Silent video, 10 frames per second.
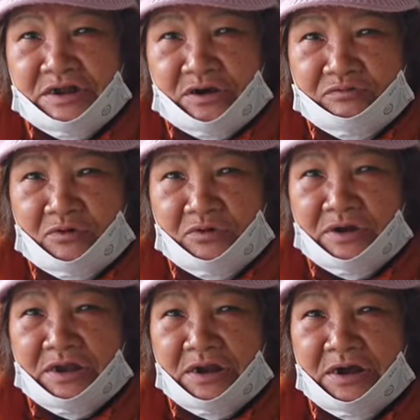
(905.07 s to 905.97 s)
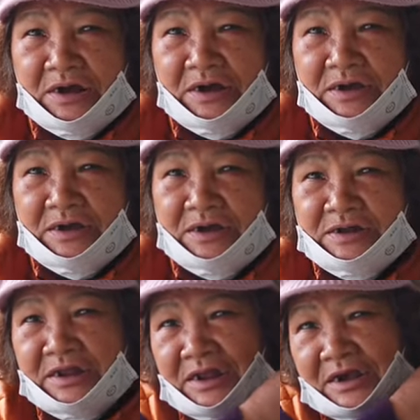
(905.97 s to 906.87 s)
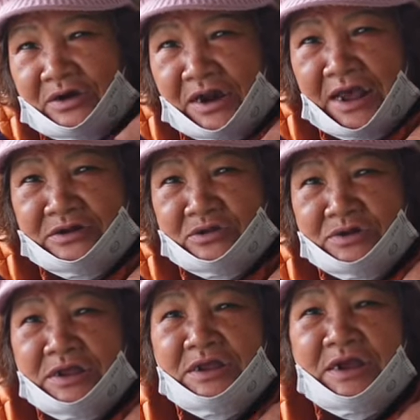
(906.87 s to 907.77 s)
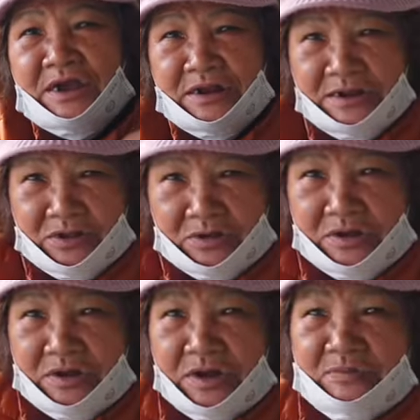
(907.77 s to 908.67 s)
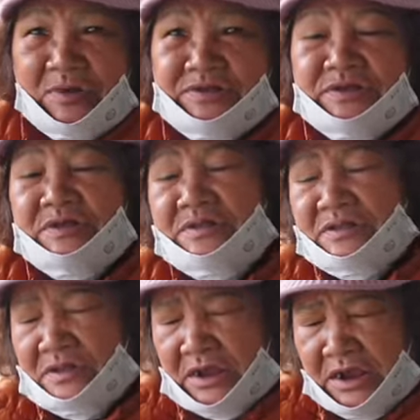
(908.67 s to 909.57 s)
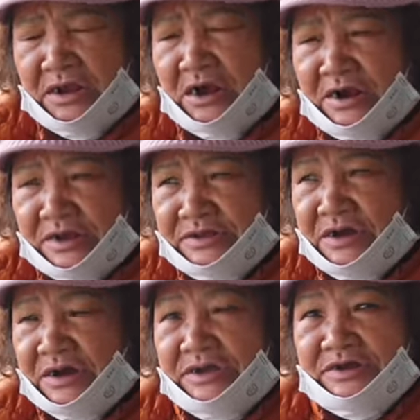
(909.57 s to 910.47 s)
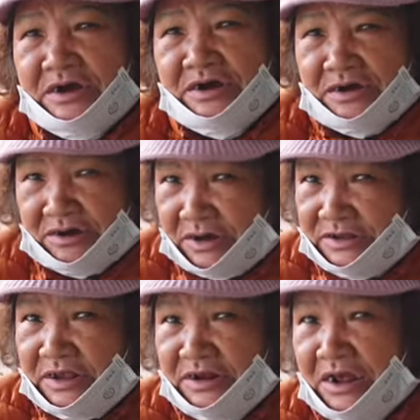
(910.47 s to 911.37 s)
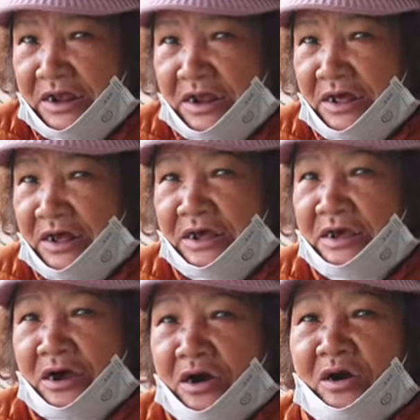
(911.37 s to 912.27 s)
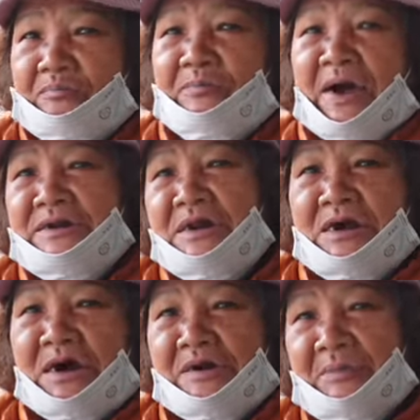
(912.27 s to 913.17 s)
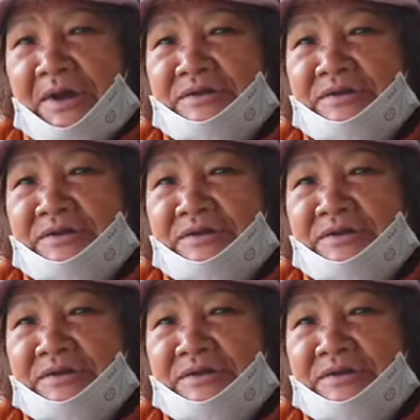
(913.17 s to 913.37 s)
Sơn lại có phố Kỳ Nừa thì lại có làng Tô Thị ngay đây rồi mà Kỳ Nừa là trước cái chợ ở trên này là họp bán nừa